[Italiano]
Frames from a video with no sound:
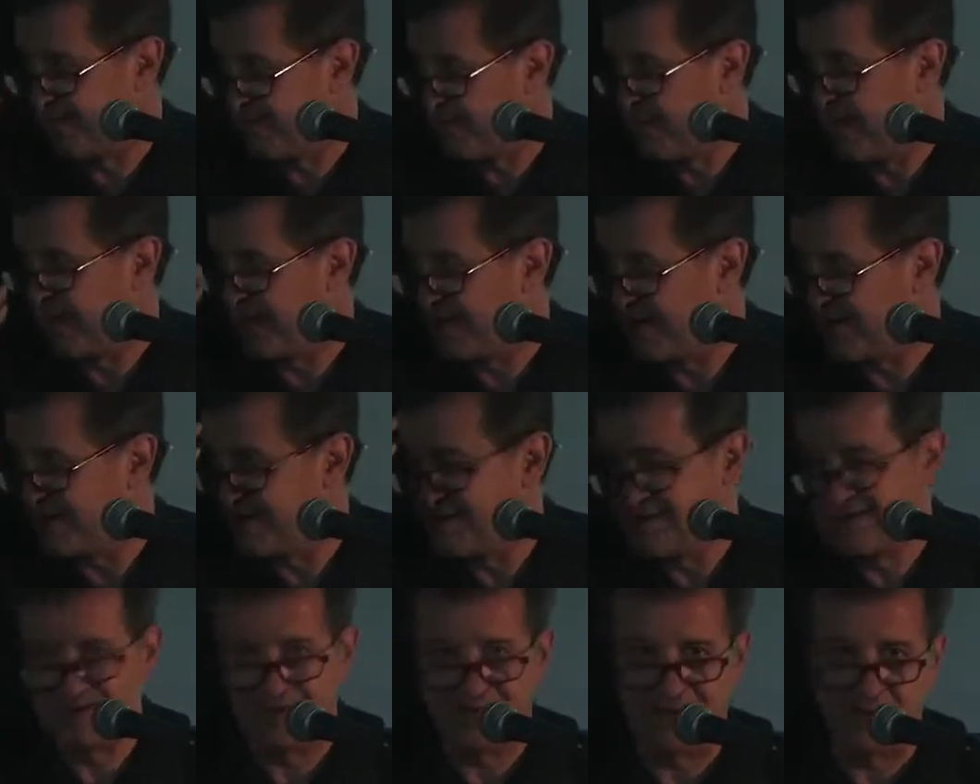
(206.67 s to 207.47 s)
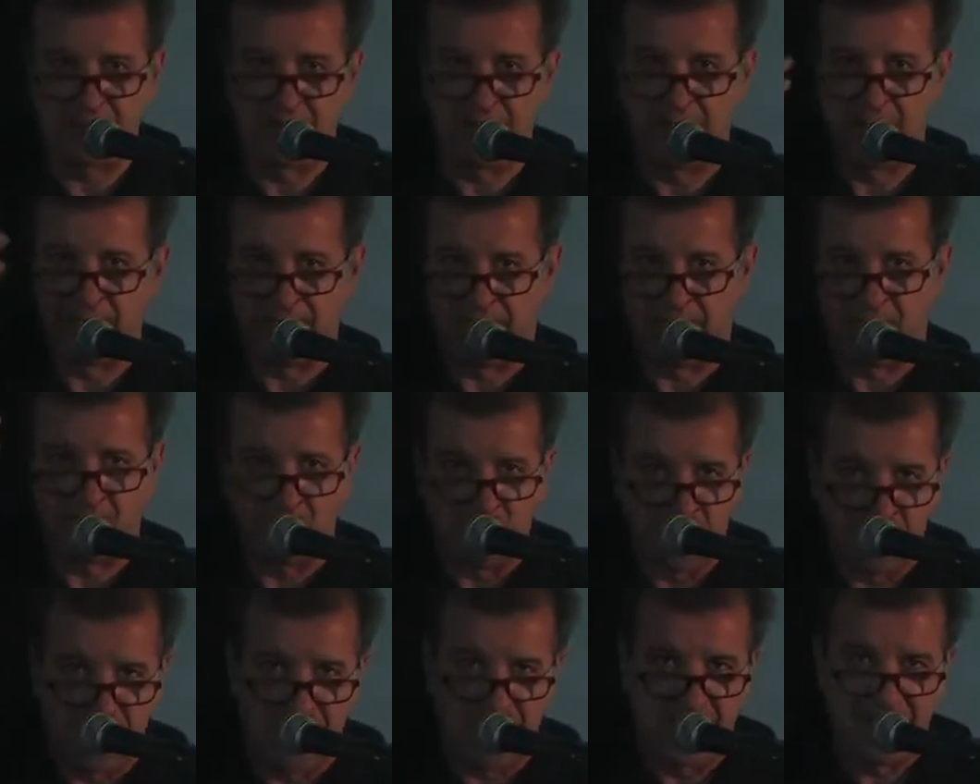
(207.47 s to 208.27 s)
il, bene, il tema del bene
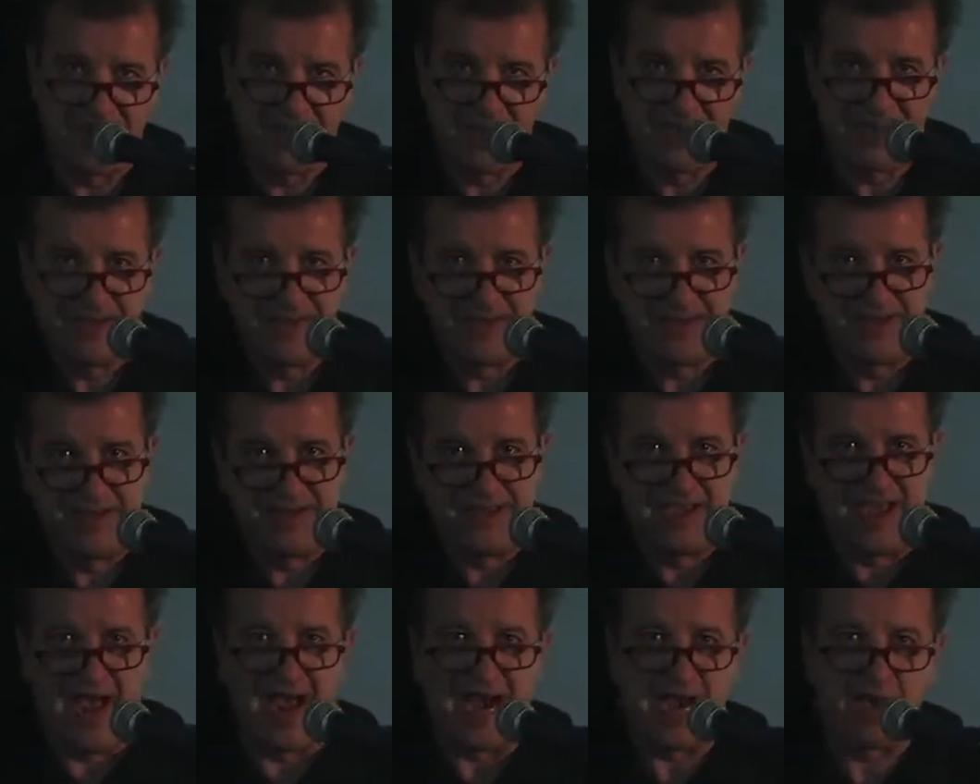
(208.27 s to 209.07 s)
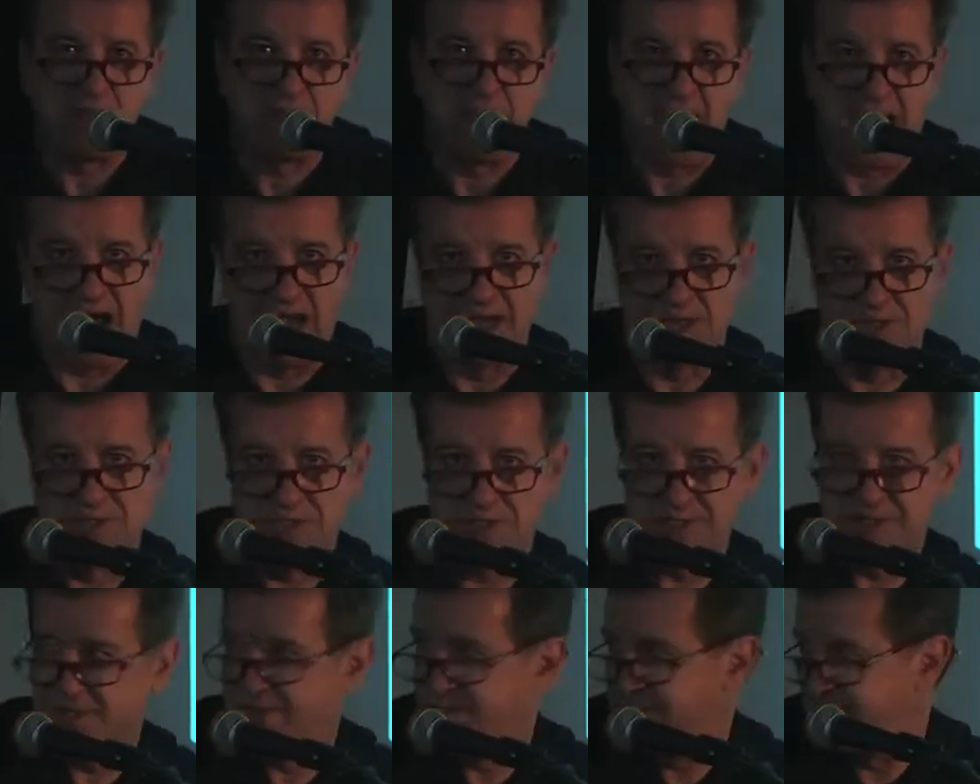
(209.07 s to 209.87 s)
comune è alla
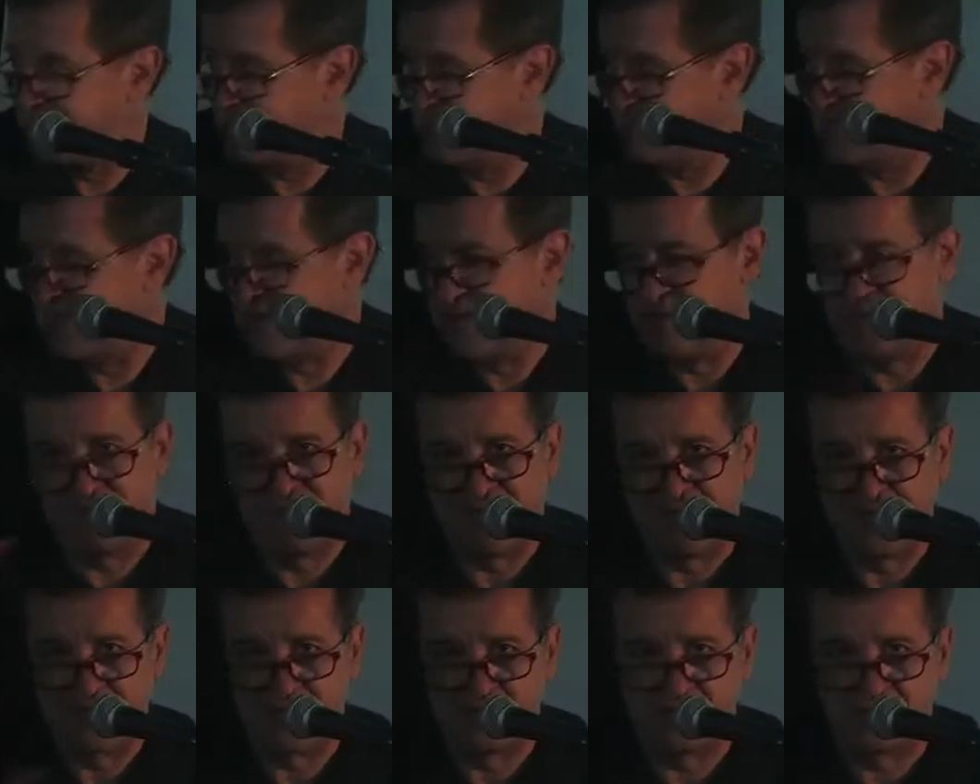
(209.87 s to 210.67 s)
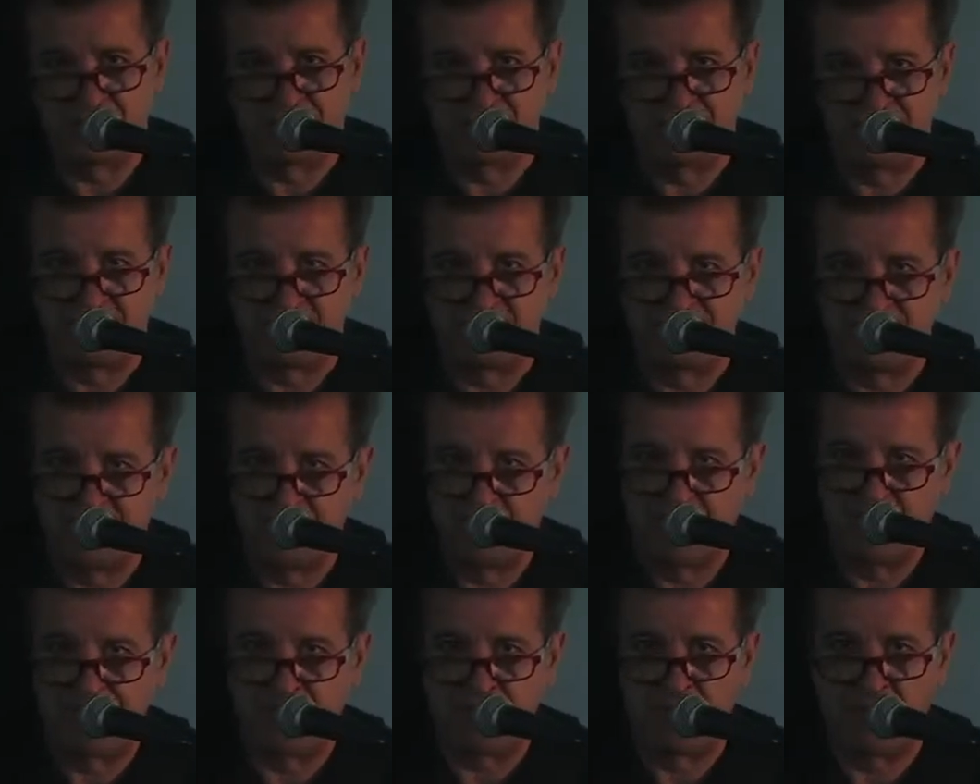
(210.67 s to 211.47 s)
page, quindi faccio
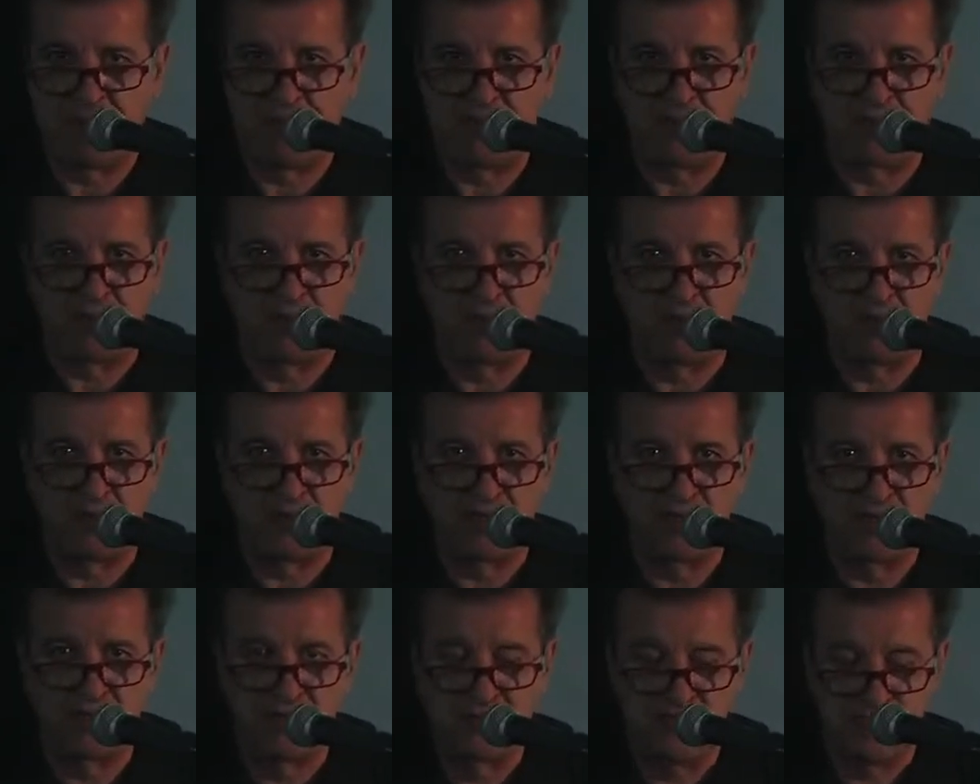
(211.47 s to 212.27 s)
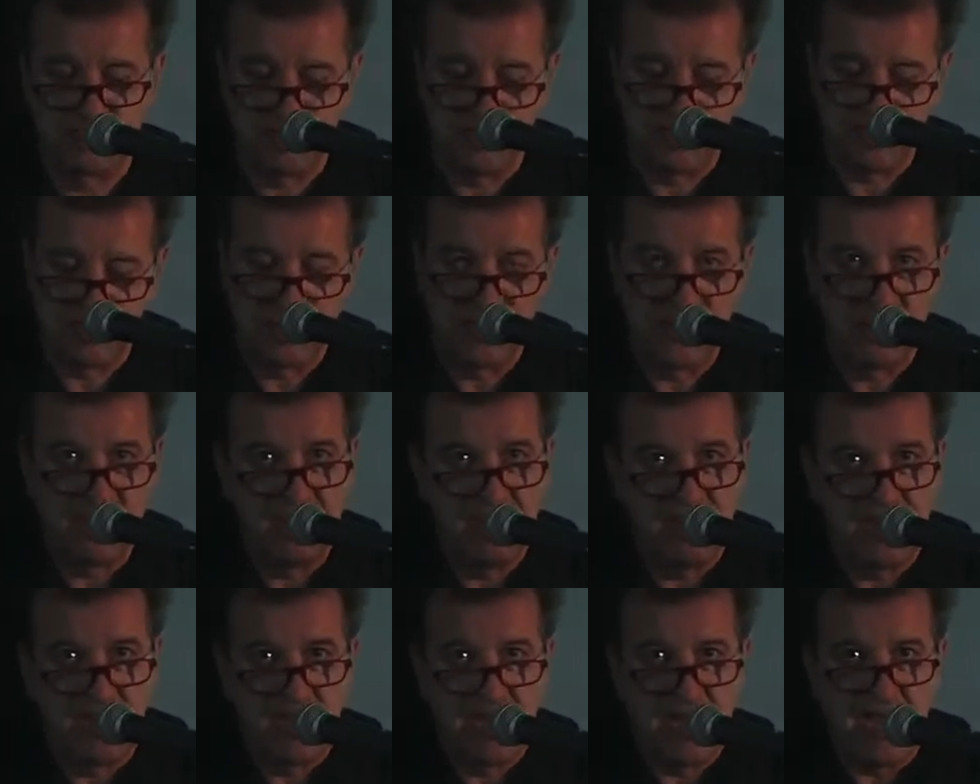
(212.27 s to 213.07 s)
riferimento ai beni comuni.
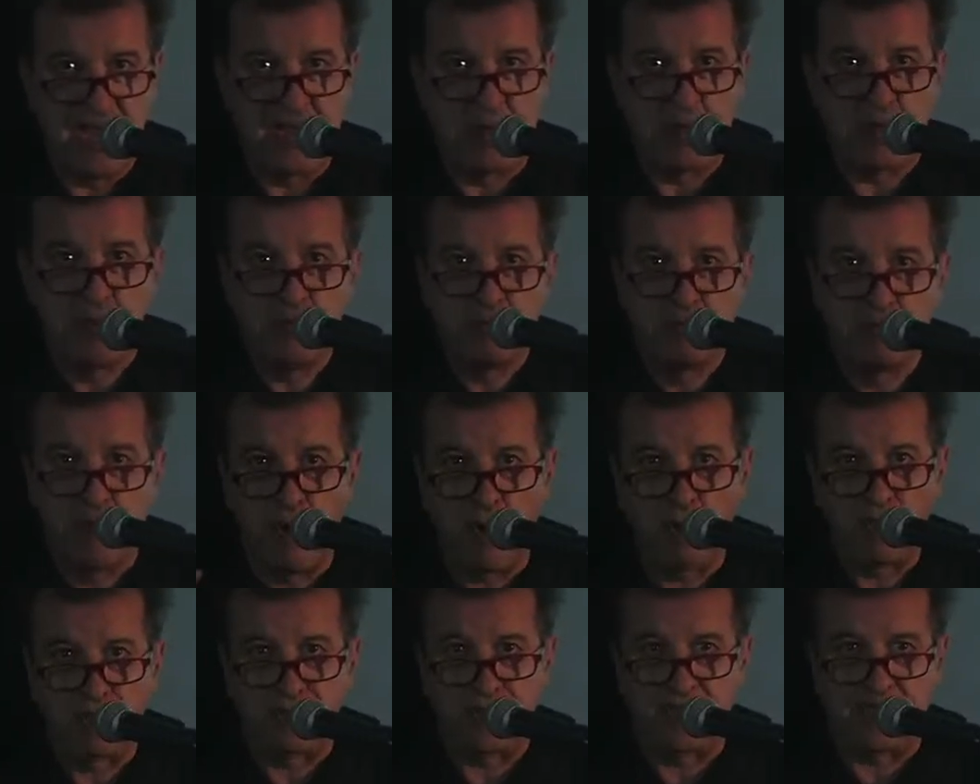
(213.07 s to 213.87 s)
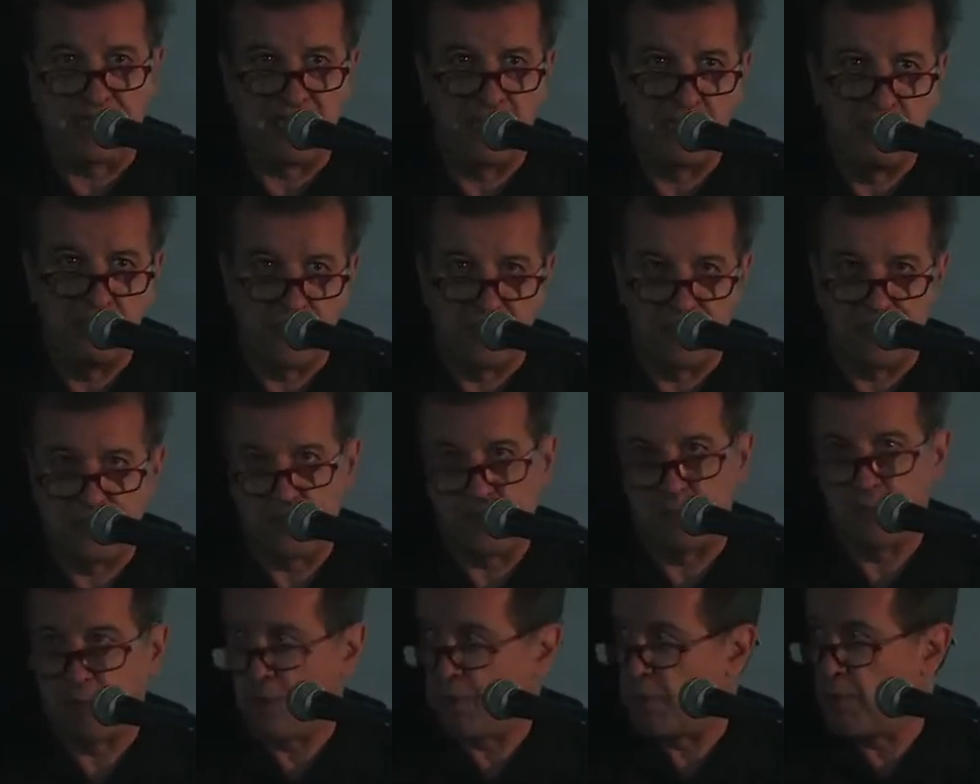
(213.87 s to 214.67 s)
Ecco, il ponte che li
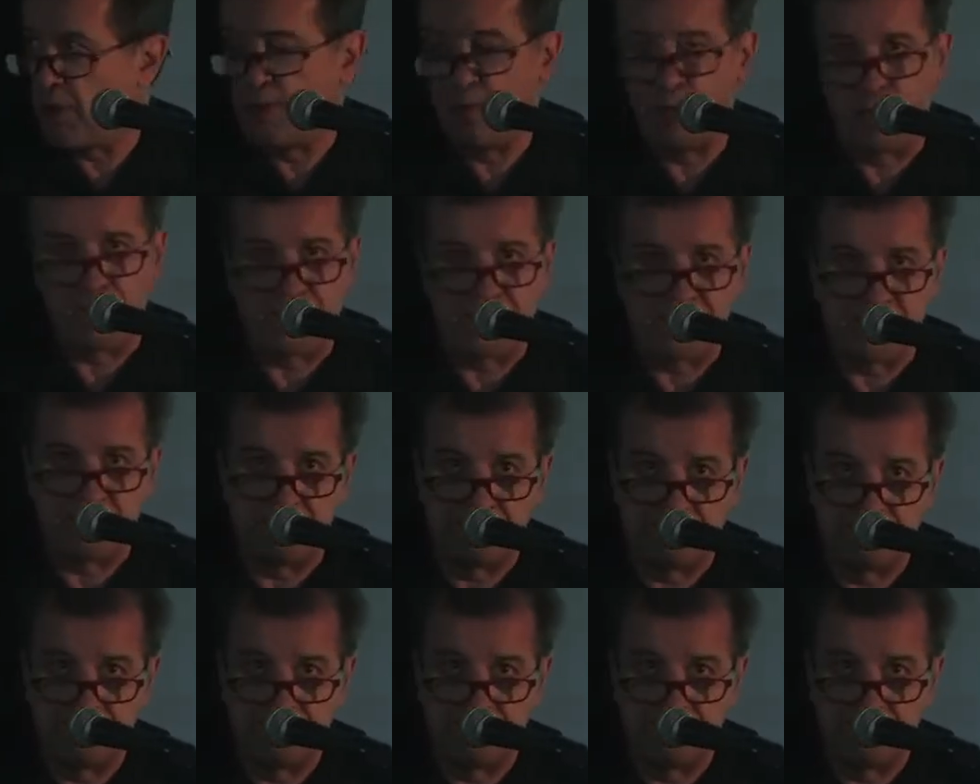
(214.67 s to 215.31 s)
unisce è proprio la moneta.